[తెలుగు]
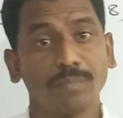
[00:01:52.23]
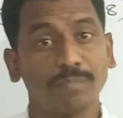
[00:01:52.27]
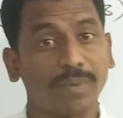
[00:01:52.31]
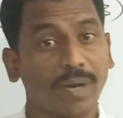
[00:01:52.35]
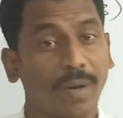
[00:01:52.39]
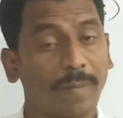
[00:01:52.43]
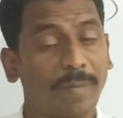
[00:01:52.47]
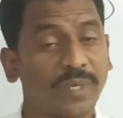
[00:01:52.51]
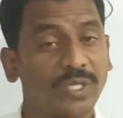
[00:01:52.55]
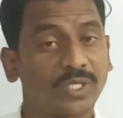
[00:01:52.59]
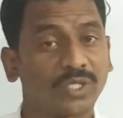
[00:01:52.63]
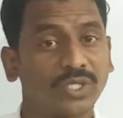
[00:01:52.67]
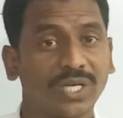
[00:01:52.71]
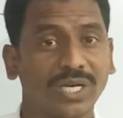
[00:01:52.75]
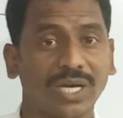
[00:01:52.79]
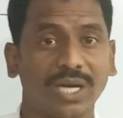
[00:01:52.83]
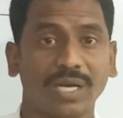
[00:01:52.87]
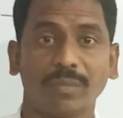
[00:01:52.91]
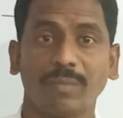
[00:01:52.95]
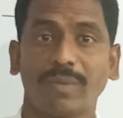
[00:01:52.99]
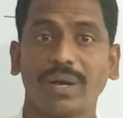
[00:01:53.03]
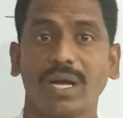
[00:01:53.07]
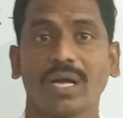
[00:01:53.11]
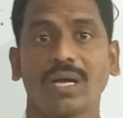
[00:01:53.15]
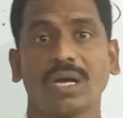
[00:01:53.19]
ప్రపంచ
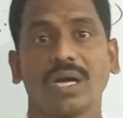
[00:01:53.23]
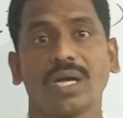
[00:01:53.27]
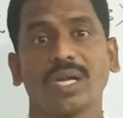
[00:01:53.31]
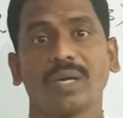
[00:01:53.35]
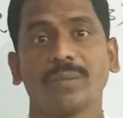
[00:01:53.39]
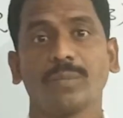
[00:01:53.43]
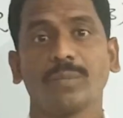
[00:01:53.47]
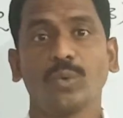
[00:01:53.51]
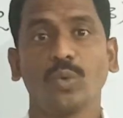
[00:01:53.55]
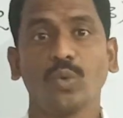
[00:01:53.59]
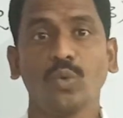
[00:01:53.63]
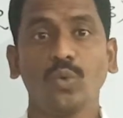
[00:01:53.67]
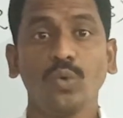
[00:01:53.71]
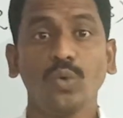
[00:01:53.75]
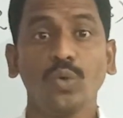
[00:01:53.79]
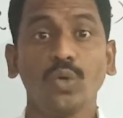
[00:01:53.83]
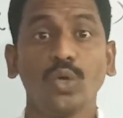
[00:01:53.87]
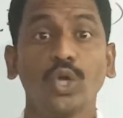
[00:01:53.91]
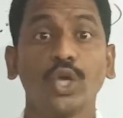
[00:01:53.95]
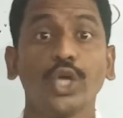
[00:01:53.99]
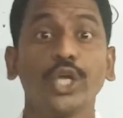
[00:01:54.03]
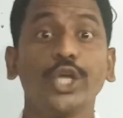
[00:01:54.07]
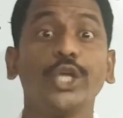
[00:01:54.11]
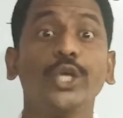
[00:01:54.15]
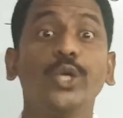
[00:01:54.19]
కర్మాగారము
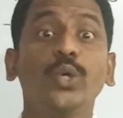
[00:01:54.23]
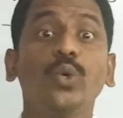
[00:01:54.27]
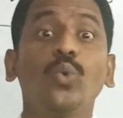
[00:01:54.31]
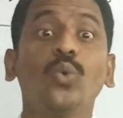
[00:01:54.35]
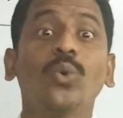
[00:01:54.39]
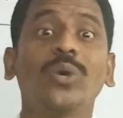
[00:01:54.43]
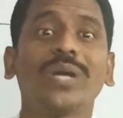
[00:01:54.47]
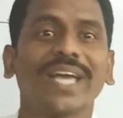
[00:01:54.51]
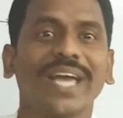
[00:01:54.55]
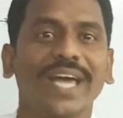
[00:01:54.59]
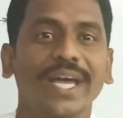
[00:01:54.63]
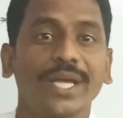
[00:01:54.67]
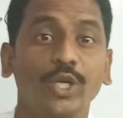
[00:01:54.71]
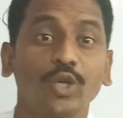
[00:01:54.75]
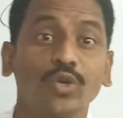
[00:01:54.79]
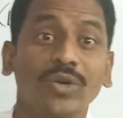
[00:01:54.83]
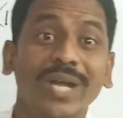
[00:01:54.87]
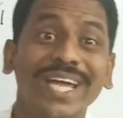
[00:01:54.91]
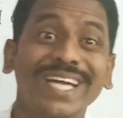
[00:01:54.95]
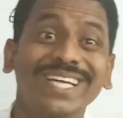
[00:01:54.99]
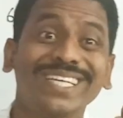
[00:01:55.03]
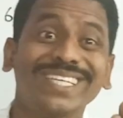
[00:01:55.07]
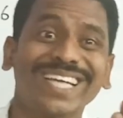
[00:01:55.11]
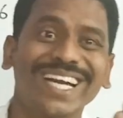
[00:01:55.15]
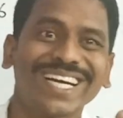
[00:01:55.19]
యూకే
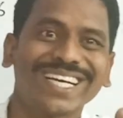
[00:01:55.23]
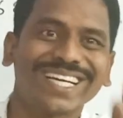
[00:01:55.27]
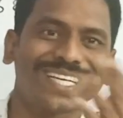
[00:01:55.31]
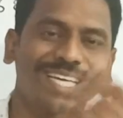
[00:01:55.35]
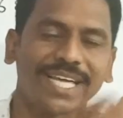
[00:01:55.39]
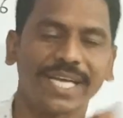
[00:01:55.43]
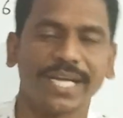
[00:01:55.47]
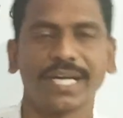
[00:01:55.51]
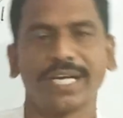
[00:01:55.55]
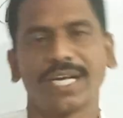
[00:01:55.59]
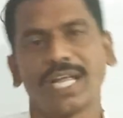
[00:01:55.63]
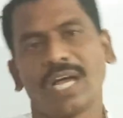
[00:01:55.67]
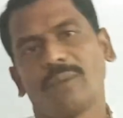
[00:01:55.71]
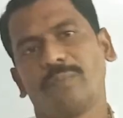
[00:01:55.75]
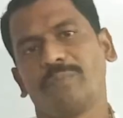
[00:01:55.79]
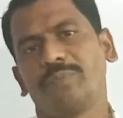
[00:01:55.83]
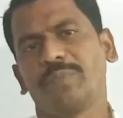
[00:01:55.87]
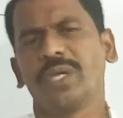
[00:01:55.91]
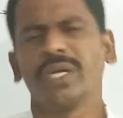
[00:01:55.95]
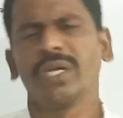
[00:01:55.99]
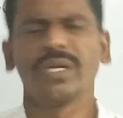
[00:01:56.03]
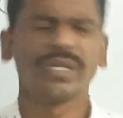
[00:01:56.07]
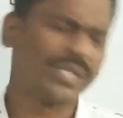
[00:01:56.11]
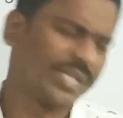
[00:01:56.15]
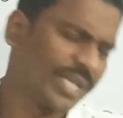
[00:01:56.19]
యునైటెడ్ కింగ్డమ్
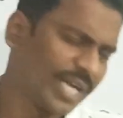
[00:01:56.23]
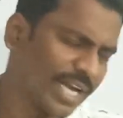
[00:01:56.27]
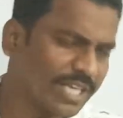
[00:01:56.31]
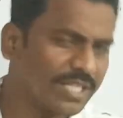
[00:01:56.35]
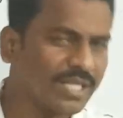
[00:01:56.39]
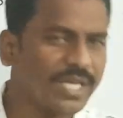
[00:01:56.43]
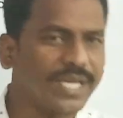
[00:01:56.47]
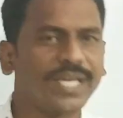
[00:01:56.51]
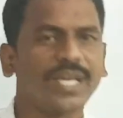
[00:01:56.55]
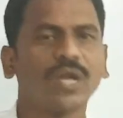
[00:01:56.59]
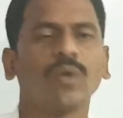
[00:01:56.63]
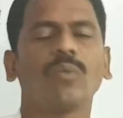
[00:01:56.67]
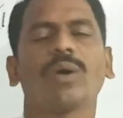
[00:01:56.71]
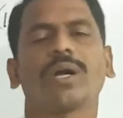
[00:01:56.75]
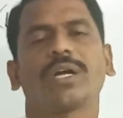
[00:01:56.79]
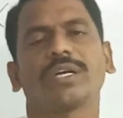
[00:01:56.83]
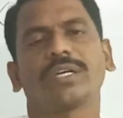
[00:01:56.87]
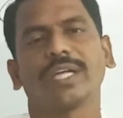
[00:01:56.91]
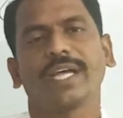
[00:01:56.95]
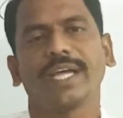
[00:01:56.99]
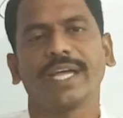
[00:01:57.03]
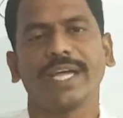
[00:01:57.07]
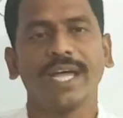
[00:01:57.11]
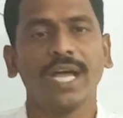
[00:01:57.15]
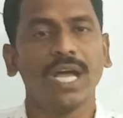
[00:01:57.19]
ఏదైనా
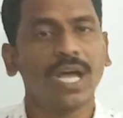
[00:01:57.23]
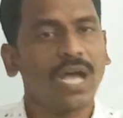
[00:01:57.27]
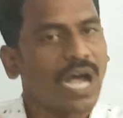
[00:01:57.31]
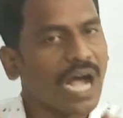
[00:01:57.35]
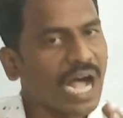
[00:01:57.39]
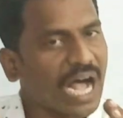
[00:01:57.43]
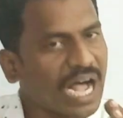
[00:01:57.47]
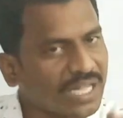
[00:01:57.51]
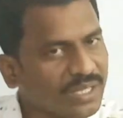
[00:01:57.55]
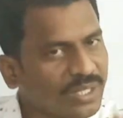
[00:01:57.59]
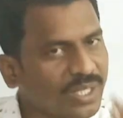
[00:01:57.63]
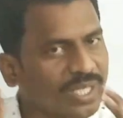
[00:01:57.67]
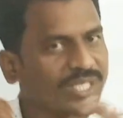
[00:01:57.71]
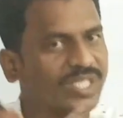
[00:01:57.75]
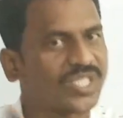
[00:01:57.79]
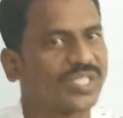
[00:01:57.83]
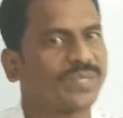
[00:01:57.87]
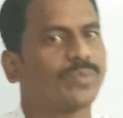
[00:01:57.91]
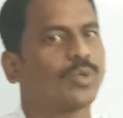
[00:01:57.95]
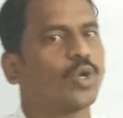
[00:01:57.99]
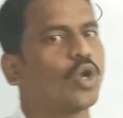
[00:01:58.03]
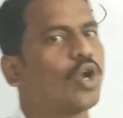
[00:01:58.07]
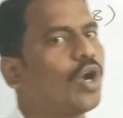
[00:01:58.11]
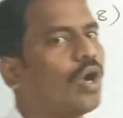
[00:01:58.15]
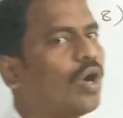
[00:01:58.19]
ఒకటే ఆ
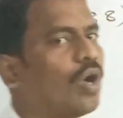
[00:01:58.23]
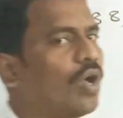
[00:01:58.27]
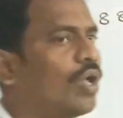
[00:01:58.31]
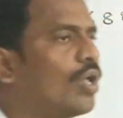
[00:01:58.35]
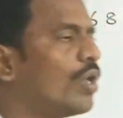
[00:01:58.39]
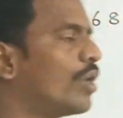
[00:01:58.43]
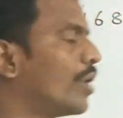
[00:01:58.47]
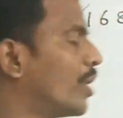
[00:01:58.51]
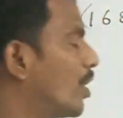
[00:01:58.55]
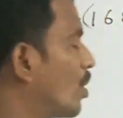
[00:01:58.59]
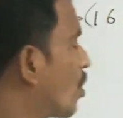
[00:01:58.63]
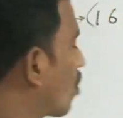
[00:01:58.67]
దేశంలో ఈ